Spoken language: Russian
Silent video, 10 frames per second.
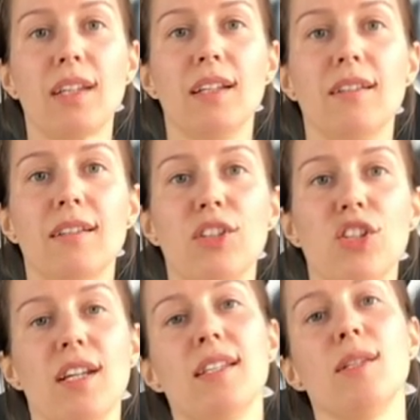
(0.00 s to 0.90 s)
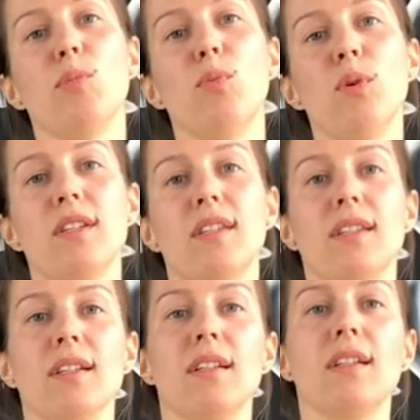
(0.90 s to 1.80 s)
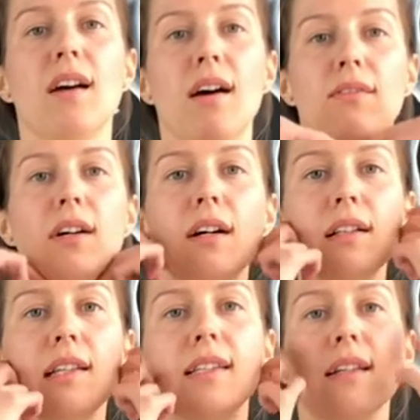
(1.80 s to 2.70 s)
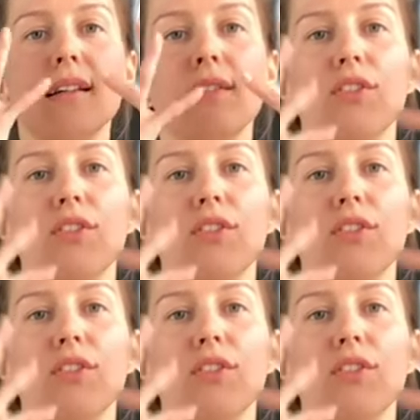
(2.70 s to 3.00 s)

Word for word: а, начинается портиться овал лица,